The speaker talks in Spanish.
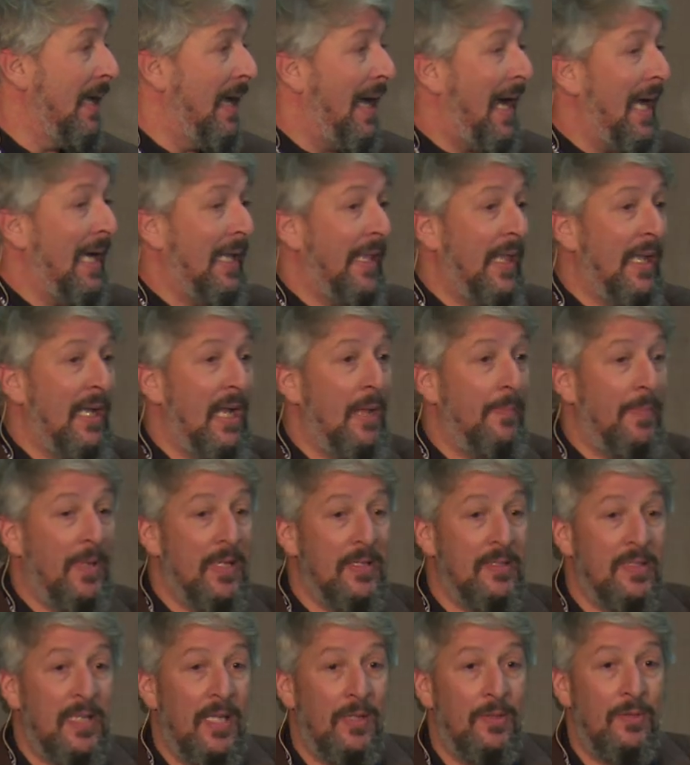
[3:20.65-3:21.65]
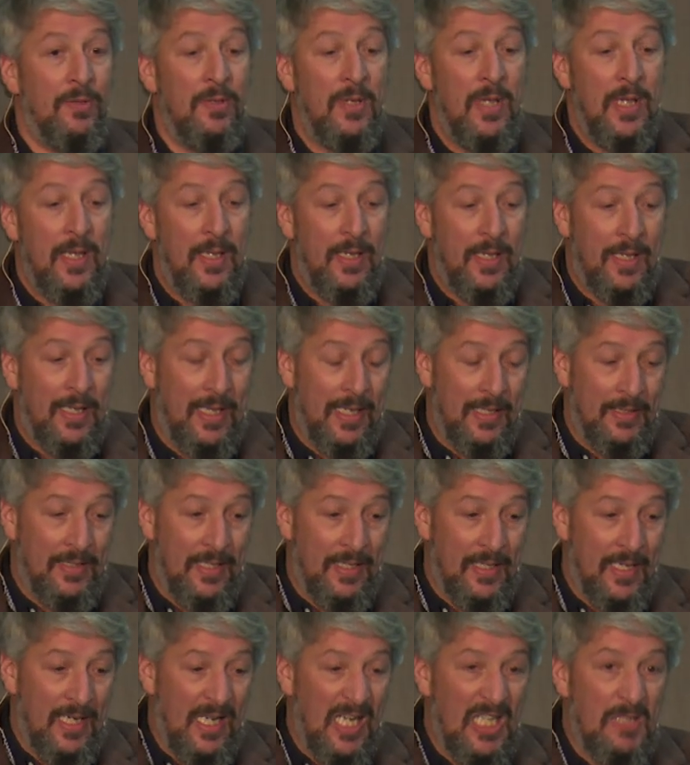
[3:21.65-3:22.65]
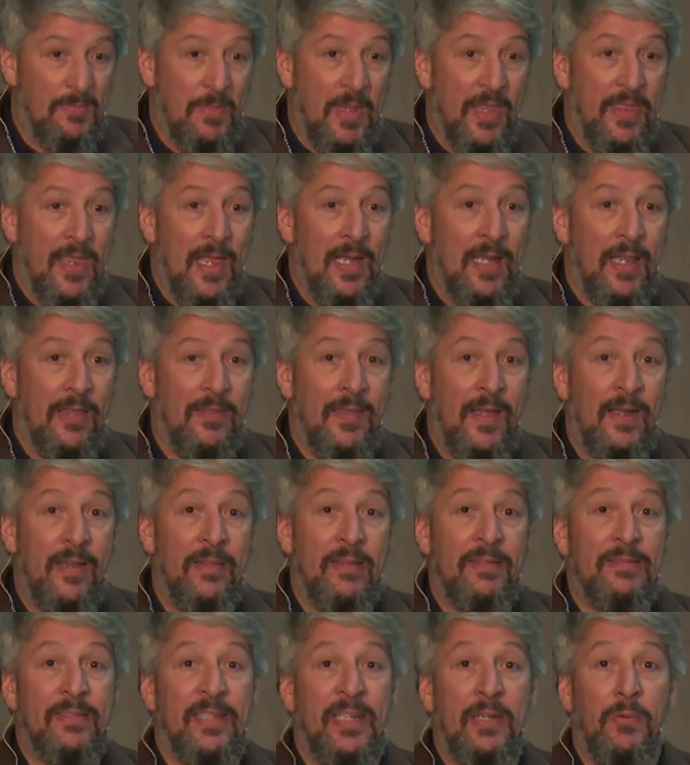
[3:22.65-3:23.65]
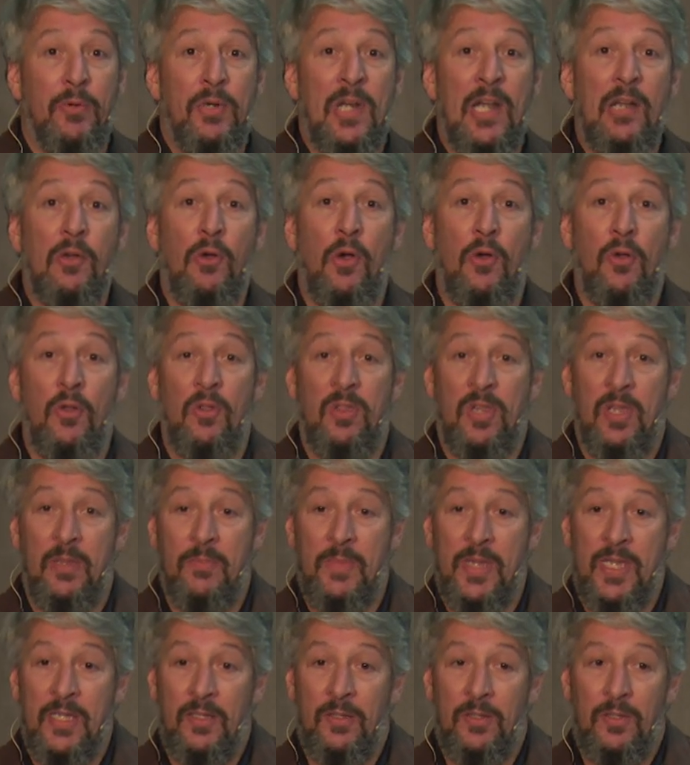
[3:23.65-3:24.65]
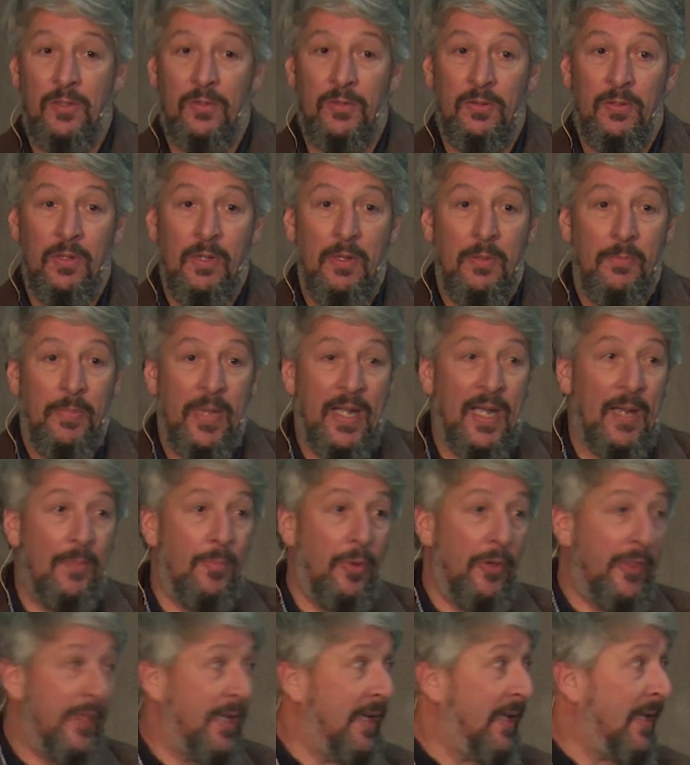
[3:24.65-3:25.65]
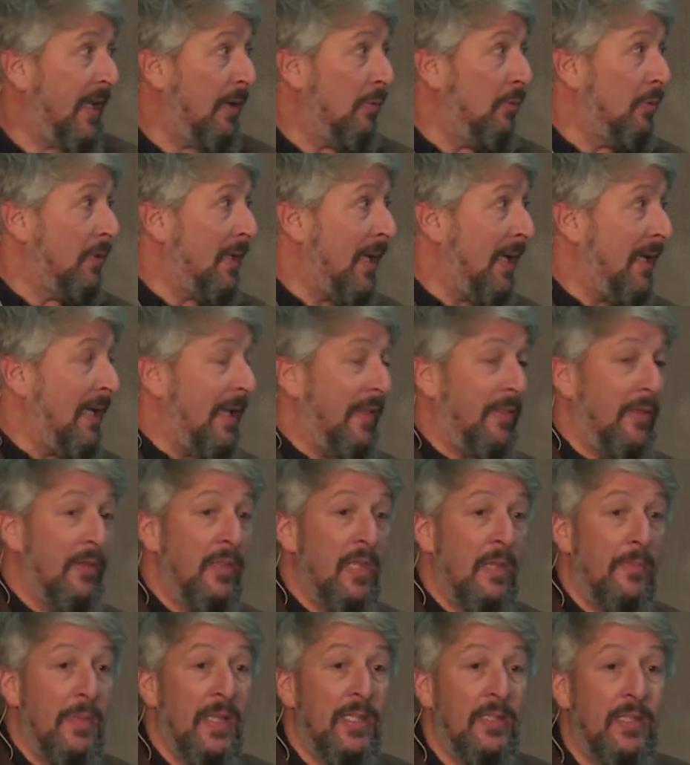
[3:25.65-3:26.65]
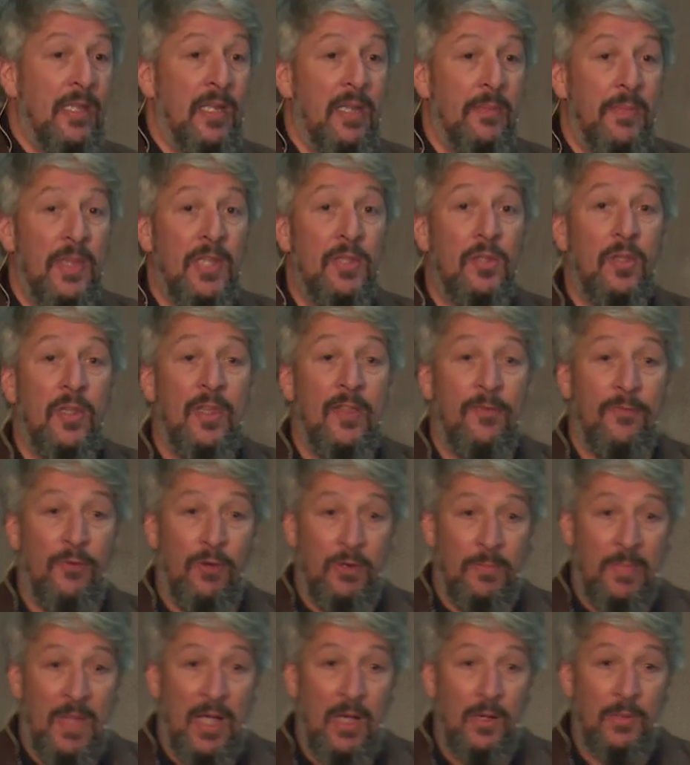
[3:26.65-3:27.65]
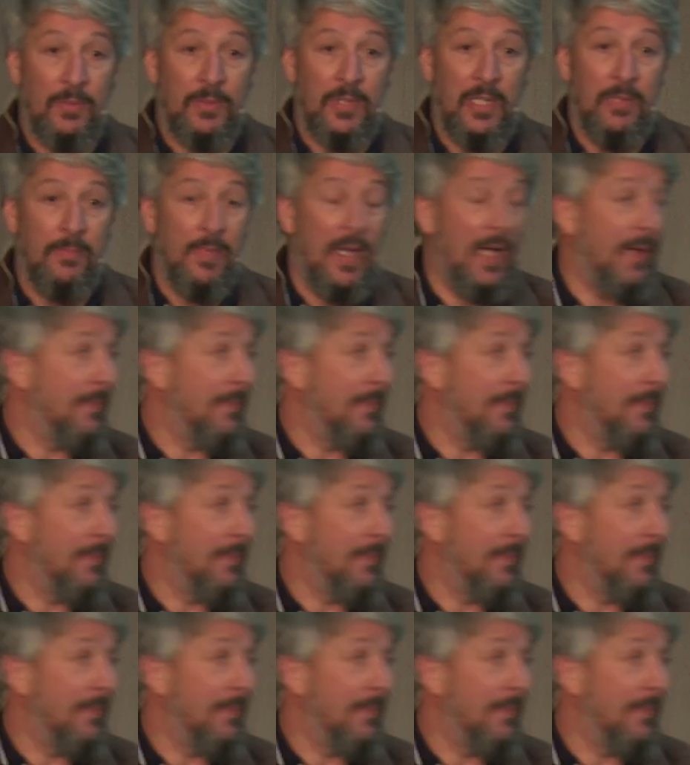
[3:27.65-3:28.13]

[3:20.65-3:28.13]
Alguien ha pensado que tiene que especializar y distribuir el conocimiento para poder ejecutar la acción de mantenimiento de forma óptima.